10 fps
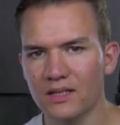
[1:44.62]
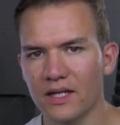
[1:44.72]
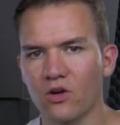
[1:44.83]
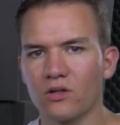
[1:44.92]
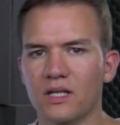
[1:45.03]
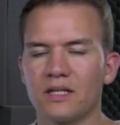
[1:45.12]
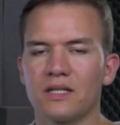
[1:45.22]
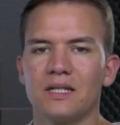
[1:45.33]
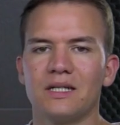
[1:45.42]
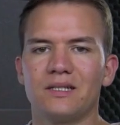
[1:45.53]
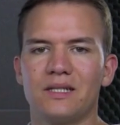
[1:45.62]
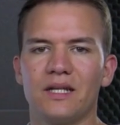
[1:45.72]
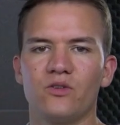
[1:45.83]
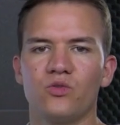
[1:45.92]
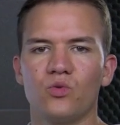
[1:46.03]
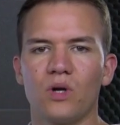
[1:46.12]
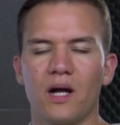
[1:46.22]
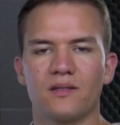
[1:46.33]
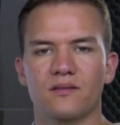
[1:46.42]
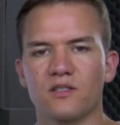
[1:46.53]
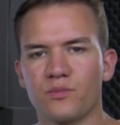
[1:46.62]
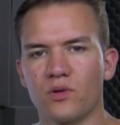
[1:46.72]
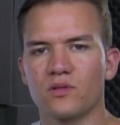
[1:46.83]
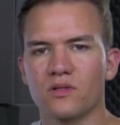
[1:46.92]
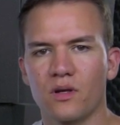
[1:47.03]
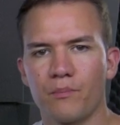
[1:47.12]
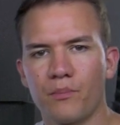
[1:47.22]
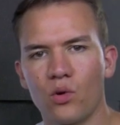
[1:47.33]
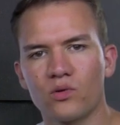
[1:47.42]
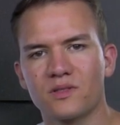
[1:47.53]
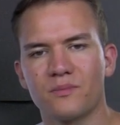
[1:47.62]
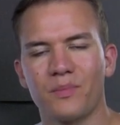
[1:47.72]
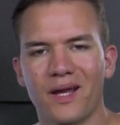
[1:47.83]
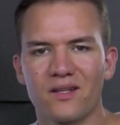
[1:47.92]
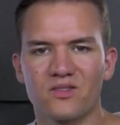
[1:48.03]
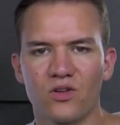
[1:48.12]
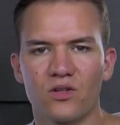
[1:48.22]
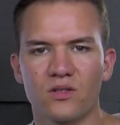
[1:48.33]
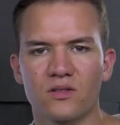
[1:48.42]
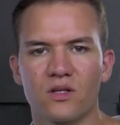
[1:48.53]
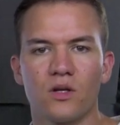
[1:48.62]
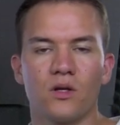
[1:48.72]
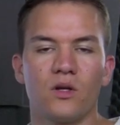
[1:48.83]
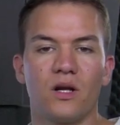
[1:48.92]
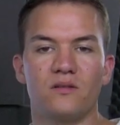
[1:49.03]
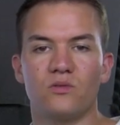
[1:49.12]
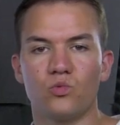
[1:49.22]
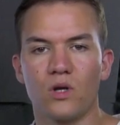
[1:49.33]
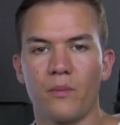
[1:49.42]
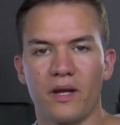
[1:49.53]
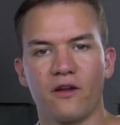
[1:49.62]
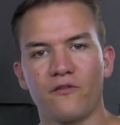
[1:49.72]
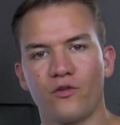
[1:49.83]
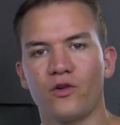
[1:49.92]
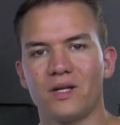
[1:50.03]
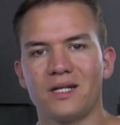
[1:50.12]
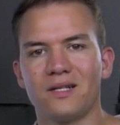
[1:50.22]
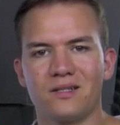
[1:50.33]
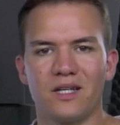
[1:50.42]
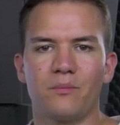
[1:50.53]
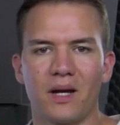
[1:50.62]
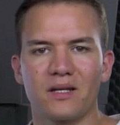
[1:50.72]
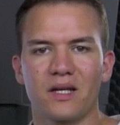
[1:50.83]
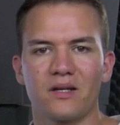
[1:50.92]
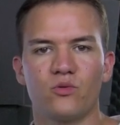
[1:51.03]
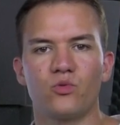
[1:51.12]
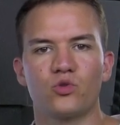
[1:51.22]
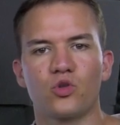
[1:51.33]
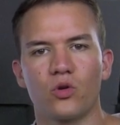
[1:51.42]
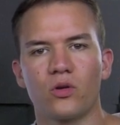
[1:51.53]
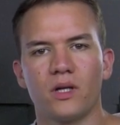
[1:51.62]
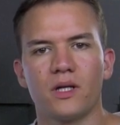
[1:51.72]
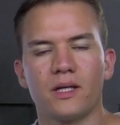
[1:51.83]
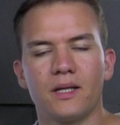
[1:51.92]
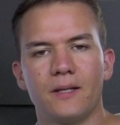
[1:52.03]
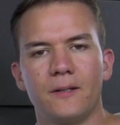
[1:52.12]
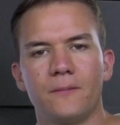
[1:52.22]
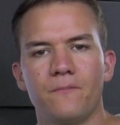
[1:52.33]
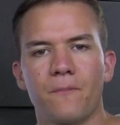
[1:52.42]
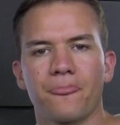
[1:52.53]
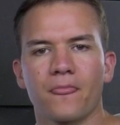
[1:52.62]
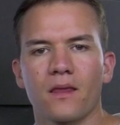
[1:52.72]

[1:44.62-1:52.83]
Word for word: Der Content den du als gesponserter Post bringen solltest, also unabhängig von den Beiträgen, die du schon ähm,